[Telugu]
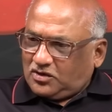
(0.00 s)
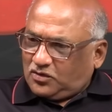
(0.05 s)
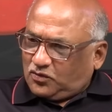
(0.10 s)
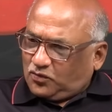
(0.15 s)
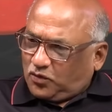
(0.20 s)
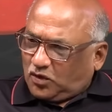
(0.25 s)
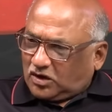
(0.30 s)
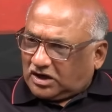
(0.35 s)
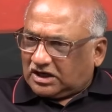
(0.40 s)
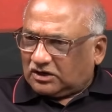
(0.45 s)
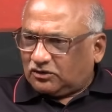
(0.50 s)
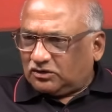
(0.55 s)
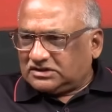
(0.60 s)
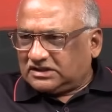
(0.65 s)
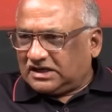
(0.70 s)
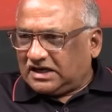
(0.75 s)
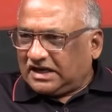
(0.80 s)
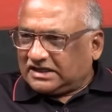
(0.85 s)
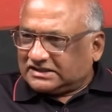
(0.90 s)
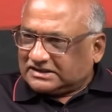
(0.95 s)
నువ్వు ఒక్క
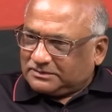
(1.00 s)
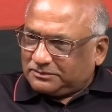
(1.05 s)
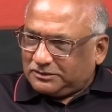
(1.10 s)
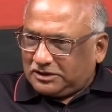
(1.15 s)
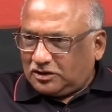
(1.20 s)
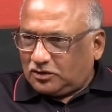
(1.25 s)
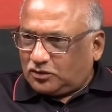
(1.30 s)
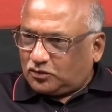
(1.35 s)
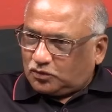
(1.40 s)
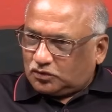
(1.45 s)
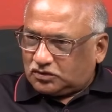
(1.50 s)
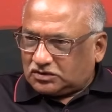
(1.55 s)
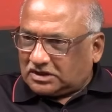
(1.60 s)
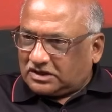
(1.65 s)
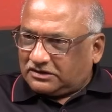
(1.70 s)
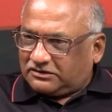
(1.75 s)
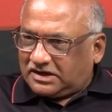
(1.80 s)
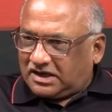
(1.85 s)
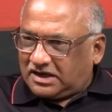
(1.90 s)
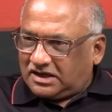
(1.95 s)
రోజున అసెంబ్లీలో
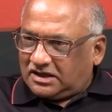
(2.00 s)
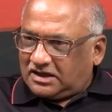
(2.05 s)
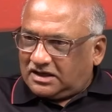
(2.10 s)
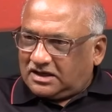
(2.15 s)
కూర్చున్నావా